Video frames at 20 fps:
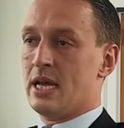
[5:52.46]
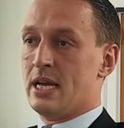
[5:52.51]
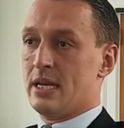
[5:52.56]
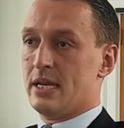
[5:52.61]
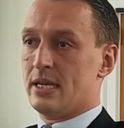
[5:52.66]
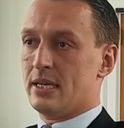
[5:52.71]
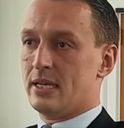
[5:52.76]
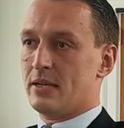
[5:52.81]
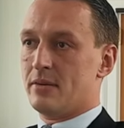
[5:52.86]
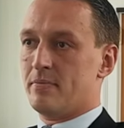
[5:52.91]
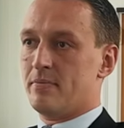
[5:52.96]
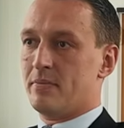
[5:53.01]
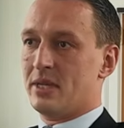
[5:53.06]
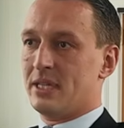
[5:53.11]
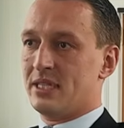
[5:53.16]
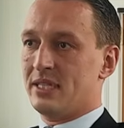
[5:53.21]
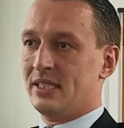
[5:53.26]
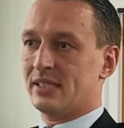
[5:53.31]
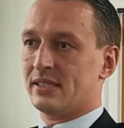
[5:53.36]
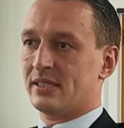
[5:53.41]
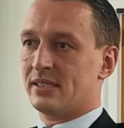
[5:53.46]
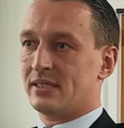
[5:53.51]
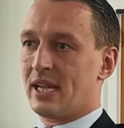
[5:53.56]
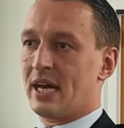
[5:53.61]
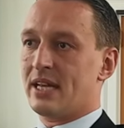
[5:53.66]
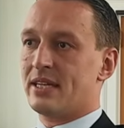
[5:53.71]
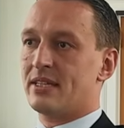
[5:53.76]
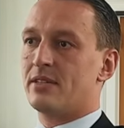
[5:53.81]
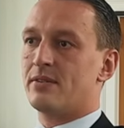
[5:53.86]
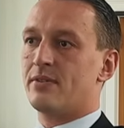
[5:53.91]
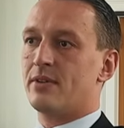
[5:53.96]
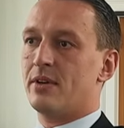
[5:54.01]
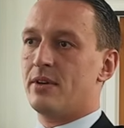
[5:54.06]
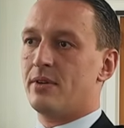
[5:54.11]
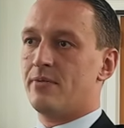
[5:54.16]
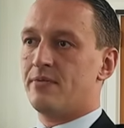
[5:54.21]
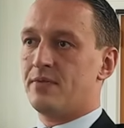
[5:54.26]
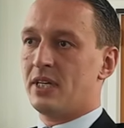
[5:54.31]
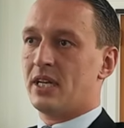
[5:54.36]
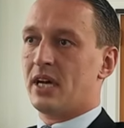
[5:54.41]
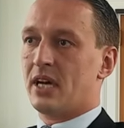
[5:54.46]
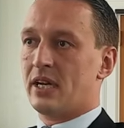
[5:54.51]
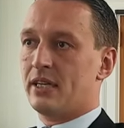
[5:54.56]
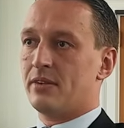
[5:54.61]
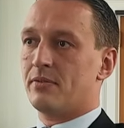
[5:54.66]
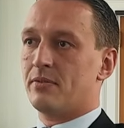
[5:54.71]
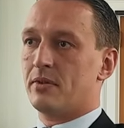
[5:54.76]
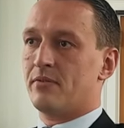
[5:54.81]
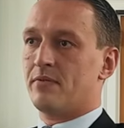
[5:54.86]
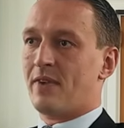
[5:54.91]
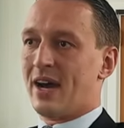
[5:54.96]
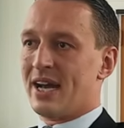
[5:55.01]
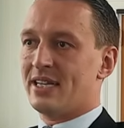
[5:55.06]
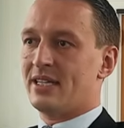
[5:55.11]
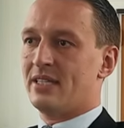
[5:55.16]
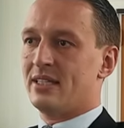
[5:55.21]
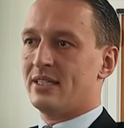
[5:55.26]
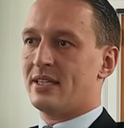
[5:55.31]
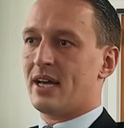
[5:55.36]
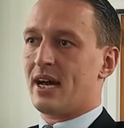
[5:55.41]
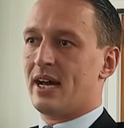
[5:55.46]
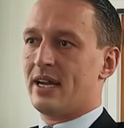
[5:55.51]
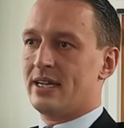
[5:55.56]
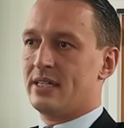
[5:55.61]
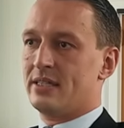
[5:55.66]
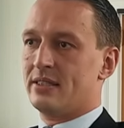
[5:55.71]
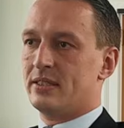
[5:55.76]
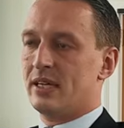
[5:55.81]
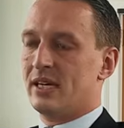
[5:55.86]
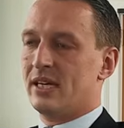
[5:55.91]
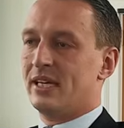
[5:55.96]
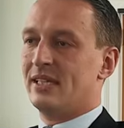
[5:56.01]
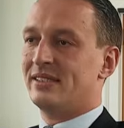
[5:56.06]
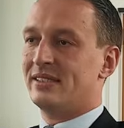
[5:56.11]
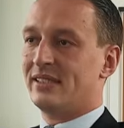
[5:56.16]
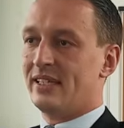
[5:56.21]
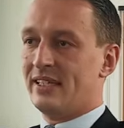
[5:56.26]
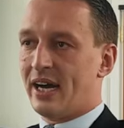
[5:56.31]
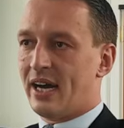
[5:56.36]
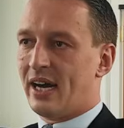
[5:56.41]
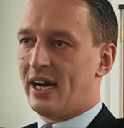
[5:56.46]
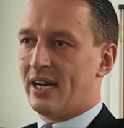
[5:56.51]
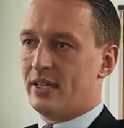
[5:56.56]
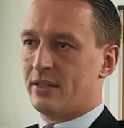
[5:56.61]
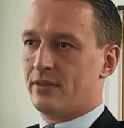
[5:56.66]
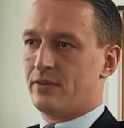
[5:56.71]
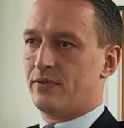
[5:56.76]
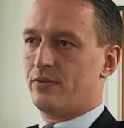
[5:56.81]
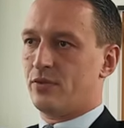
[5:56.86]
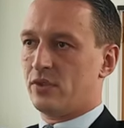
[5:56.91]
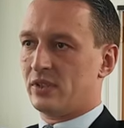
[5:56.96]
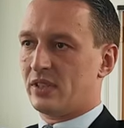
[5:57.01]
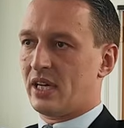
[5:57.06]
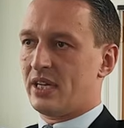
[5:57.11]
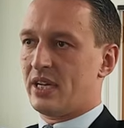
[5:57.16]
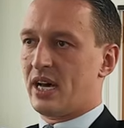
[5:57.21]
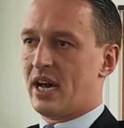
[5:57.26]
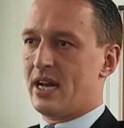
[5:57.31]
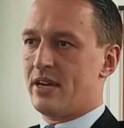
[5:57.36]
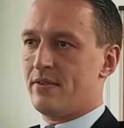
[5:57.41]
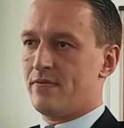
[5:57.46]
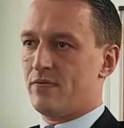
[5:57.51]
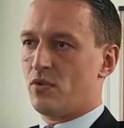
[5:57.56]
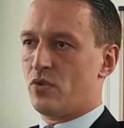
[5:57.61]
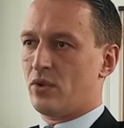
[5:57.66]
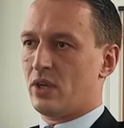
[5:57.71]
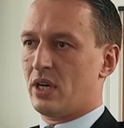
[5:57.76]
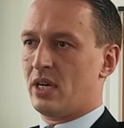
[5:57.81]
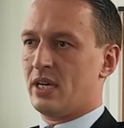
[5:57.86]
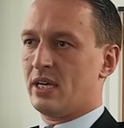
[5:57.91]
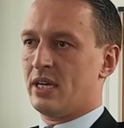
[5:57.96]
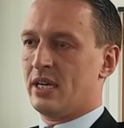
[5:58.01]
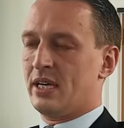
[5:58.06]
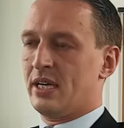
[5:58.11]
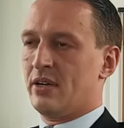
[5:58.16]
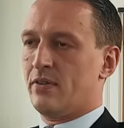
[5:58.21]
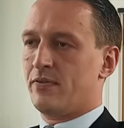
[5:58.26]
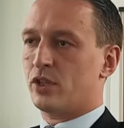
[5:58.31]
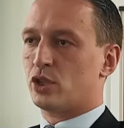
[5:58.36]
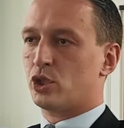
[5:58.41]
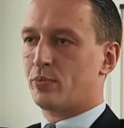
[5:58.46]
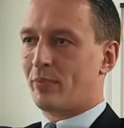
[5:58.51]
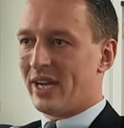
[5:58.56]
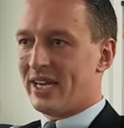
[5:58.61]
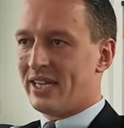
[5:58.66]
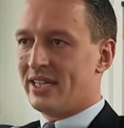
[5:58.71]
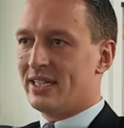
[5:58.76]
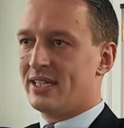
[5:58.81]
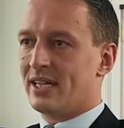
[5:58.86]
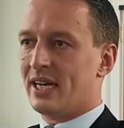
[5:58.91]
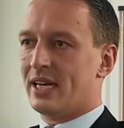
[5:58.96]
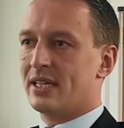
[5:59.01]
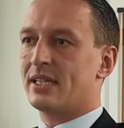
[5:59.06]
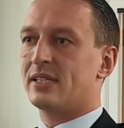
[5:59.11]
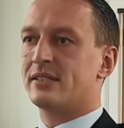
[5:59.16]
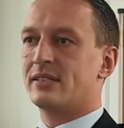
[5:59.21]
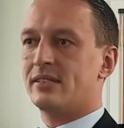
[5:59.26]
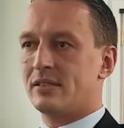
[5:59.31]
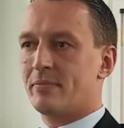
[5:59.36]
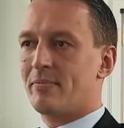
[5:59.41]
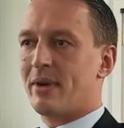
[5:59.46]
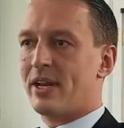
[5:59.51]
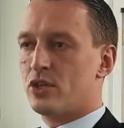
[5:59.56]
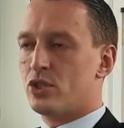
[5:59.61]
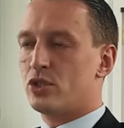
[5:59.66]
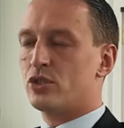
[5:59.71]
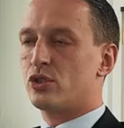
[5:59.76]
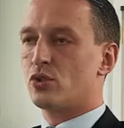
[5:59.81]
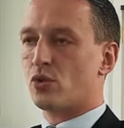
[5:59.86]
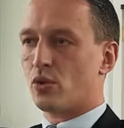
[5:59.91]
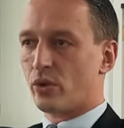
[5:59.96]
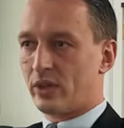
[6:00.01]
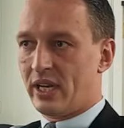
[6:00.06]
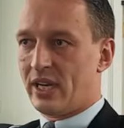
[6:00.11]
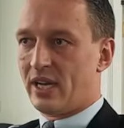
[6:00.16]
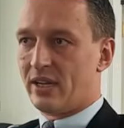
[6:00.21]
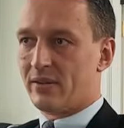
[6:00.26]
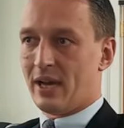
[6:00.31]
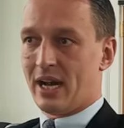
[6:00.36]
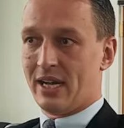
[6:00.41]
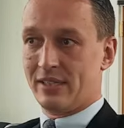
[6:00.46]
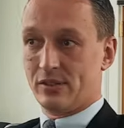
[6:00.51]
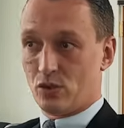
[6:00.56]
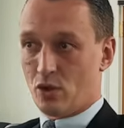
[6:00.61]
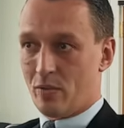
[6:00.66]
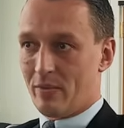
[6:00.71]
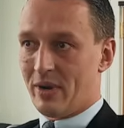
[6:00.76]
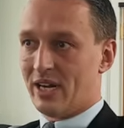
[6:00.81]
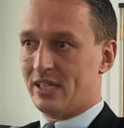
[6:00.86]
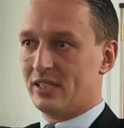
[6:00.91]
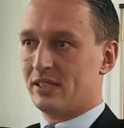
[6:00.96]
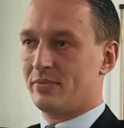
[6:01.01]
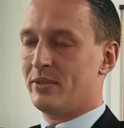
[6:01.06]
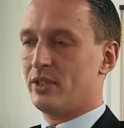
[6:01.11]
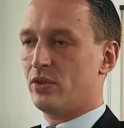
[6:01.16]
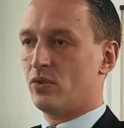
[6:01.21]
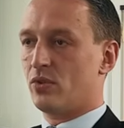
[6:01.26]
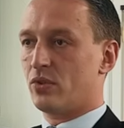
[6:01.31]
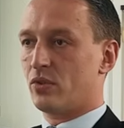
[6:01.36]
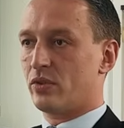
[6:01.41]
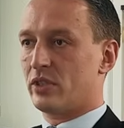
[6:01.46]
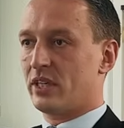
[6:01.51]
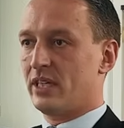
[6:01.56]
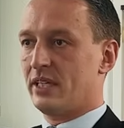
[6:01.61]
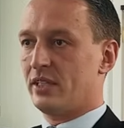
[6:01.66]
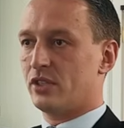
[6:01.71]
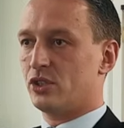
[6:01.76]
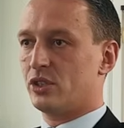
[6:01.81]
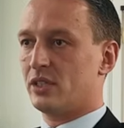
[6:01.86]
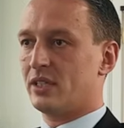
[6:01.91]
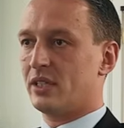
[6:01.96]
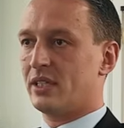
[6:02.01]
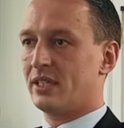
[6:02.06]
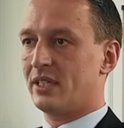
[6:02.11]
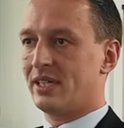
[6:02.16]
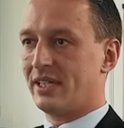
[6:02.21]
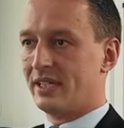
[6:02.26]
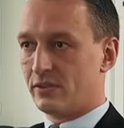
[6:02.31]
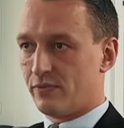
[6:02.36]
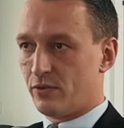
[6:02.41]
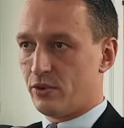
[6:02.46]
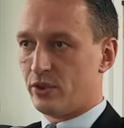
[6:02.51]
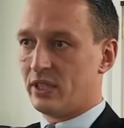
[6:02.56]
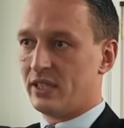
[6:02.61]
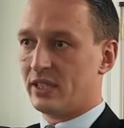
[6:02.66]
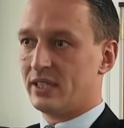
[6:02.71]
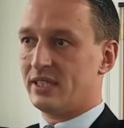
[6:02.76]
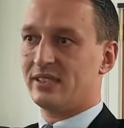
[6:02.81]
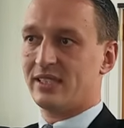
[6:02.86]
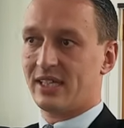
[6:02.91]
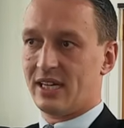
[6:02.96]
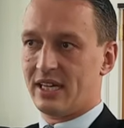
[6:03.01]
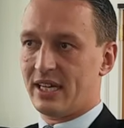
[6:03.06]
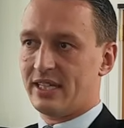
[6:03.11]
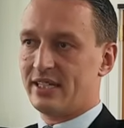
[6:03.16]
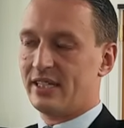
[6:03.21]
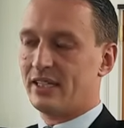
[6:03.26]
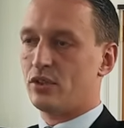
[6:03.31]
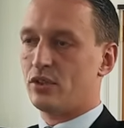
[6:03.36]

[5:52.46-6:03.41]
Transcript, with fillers: ähm, dieses Land wieder in weiten Teilen Sicherheit für seine Einwohner versprechen kann, dass diese Menschen zurückkehren. 1,1 Millionen ukrainische Kriegsflüchtlinge, die sich allein hier in